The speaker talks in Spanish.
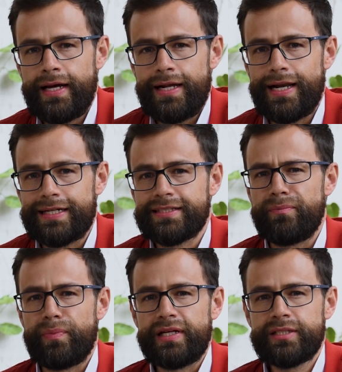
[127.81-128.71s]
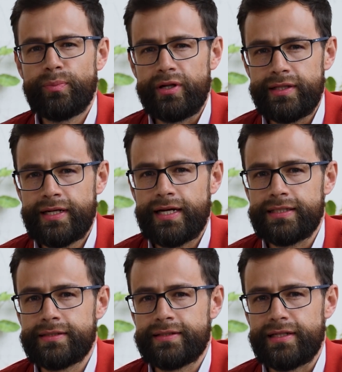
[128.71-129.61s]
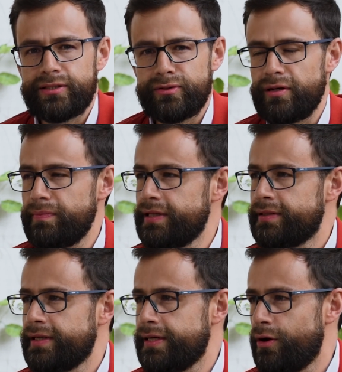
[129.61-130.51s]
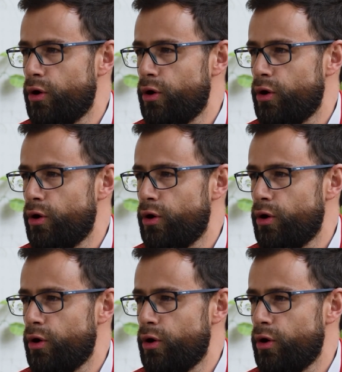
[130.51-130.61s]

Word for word: las campañas políticas tradicionalmente